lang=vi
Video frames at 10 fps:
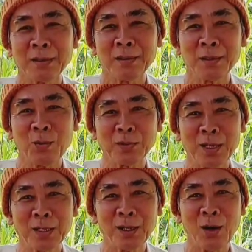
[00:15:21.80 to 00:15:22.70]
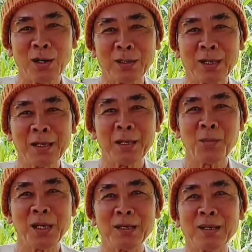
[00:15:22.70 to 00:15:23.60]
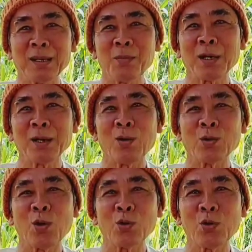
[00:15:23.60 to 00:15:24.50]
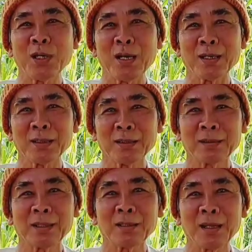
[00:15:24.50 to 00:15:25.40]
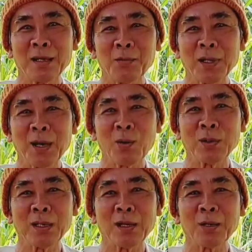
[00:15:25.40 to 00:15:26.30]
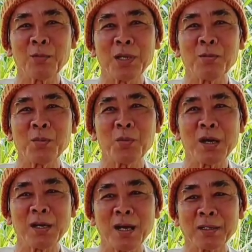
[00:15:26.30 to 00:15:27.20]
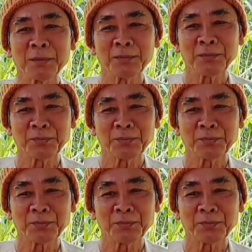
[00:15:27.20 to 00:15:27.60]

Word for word: rồi nó đụng tới thằng nọ thằng kia binh rồi bắt đầu đổ nụi trơn từ từ bắt đầu là nó mới mới bự ra